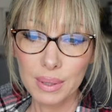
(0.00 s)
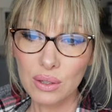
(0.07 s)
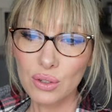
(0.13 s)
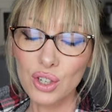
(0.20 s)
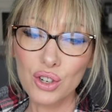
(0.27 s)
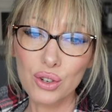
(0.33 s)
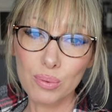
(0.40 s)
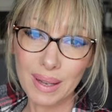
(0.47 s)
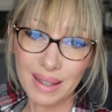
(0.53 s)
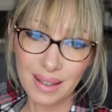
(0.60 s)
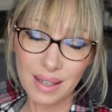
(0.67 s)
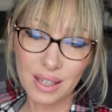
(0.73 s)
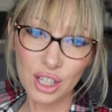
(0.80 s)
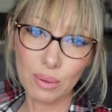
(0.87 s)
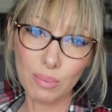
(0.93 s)
parce que ce
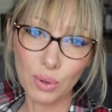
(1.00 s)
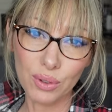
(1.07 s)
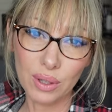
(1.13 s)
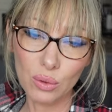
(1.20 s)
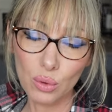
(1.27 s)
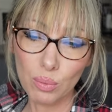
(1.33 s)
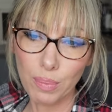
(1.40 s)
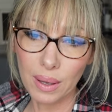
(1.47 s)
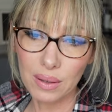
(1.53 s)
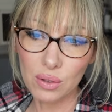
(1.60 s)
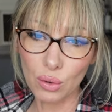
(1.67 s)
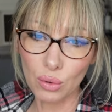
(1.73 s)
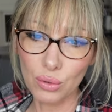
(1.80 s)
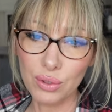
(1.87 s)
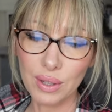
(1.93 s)
matin, j'ai demandé du pain
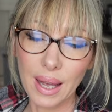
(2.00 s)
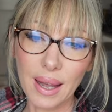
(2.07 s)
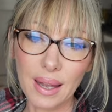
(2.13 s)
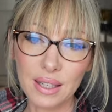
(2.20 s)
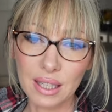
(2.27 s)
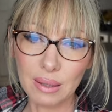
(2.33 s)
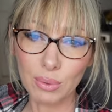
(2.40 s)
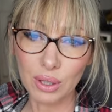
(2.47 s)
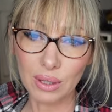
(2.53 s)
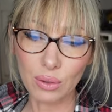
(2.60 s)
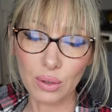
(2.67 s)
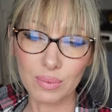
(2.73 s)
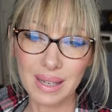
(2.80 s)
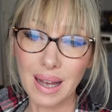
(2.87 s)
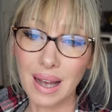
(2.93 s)
sans gluten, j'ai demandé des
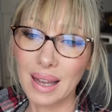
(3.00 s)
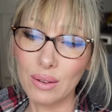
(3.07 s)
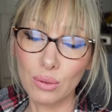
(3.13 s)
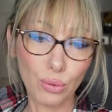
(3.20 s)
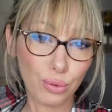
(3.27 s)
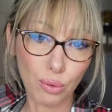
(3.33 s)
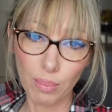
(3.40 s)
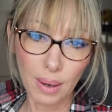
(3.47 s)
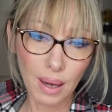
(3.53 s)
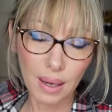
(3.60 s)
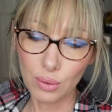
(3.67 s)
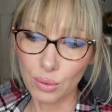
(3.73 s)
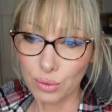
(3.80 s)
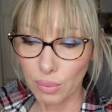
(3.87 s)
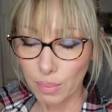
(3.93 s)
trucs comme ça, et ils ne font pas,
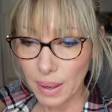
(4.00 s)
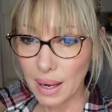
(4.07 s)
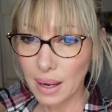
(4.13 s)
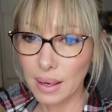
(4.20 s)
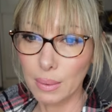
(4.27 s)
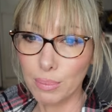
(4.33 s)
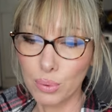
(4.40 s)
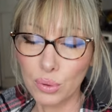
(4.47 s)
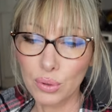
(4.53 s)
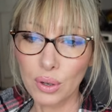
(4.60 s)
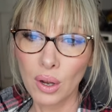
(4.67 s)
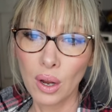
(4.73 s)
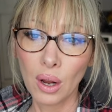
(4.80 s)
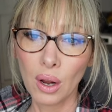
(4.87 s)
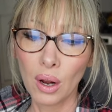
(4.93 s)
ils ne font pas, les
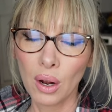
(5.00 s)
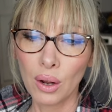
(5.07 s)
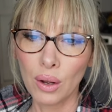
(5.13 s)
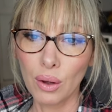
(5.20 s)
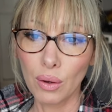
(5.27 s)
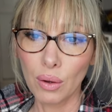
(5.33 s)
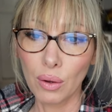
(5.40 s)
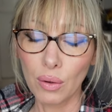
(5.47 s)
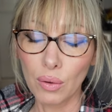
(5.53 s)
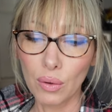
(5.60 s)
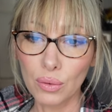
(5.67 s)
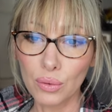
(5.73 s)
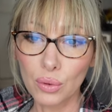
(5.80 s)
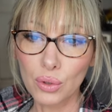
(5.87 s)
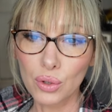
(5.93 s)
poutres.
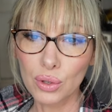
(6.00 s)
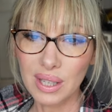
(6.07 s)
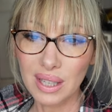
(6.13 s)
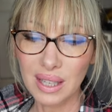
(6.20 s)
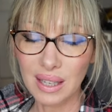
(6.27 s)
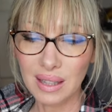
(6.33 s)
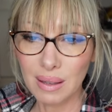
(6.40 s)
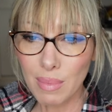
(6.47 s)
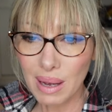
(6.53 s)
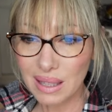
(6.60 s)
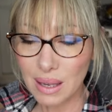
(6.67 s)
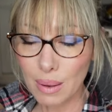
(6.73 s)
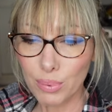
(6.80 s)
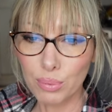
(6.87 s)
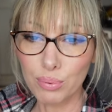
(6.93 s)
Euh, donc je sais qu'il y a des
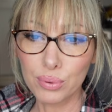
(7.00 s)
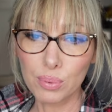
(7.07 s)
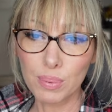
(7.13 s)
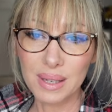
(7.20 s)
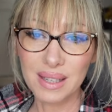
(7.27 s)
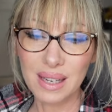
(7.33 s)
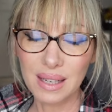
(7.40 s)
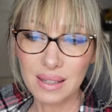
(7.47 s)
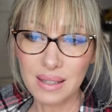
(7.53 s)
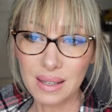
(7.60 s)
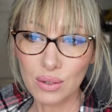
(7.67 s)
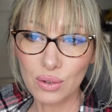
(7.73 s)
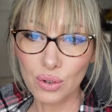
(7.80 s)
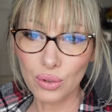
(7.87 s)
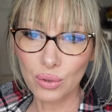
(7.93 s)
magasins un peu plus
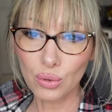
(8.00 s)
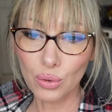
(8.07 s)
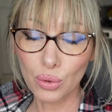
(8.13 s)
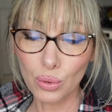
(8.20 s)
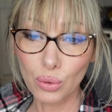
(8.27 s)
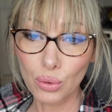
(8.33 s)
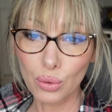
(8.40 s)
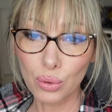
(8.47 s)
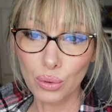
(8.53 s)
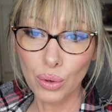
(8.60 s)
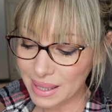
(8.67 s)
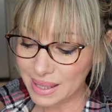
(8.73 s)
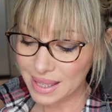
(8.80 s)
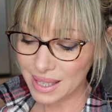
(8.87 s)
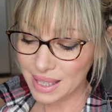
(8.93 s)
spécialisés, ce genre de trucs.
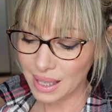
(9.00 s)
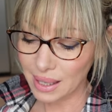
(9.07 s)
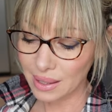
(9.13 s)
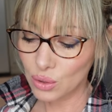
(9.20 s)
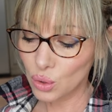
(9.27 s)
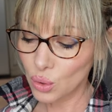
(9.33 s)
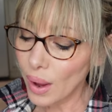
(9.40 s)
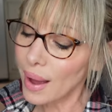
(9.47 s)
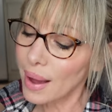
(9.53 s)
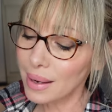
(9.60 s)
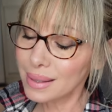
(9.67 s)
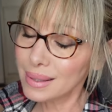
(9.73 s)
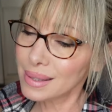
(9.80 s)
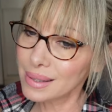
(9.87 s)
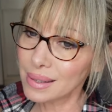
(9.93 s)
Là c'est chez
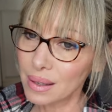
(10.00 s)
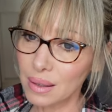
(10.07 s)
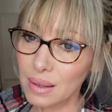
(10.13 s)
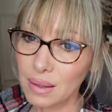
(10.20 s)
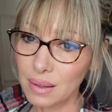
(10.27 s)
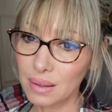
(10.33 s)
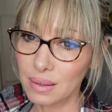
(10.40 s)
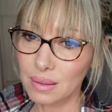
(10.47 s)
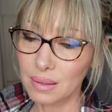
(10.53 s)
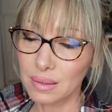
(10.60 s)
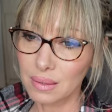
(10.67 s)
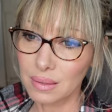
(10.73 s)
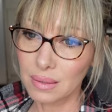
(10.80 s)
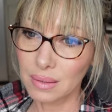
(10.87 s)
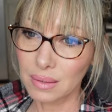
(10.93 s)
Rituals,
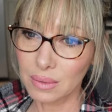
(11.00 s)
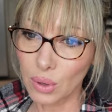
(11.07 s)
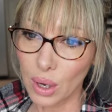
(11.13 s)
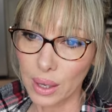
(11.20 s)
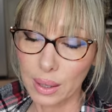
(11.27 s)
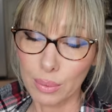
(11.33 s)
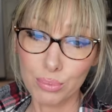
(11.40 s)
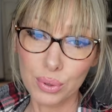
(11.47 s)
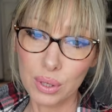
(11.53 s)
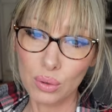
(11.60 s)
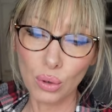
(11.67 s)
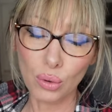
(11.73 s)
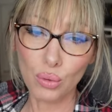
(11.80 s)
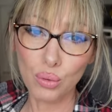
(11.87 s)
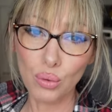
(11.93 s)
euh, et puis
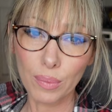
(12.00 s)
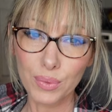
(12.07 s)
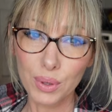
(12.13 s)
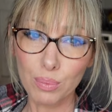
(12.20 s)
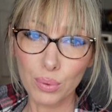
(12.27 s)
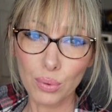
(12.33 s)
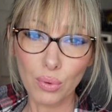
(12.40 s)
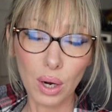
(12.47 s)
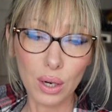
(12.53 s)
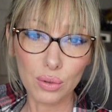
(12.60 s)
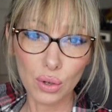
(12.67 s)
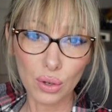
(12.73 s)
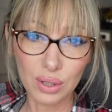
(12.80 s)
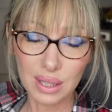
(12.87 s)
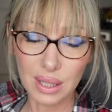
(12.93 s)
surtout un petit peu voilà,
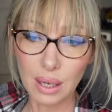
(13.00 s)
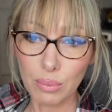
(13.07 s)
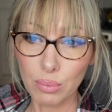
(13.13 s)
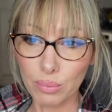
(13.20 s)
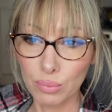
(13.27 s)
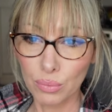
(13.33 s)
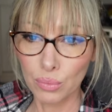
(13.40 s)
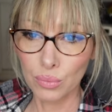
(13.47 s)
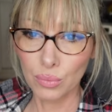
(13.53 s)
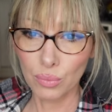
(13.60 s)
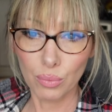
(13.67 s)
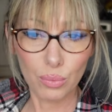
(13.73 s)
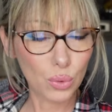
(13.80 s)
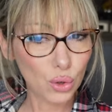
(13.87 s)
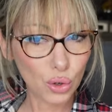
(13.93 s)
sortir,
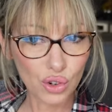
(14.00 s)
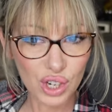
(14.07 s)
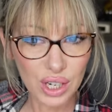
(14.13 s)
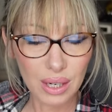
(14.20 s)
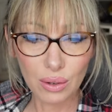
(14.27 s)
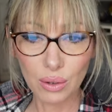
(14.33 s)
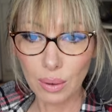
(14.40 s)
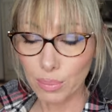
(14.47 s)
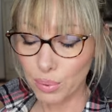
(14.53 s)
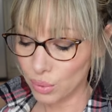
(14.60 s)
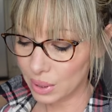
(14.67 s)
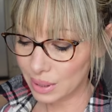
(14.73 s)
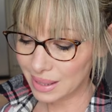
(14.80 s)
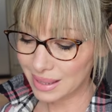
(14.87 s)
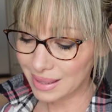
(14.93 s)
me changer un peu
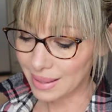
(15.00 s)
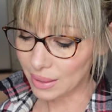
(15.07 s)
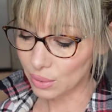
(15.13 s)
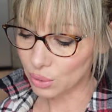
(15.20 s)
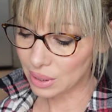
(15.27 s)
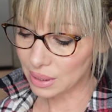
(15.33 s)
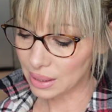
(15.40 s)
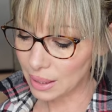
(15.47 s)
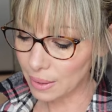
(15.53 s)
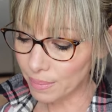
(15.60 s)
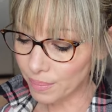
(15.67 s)
les idées aussi.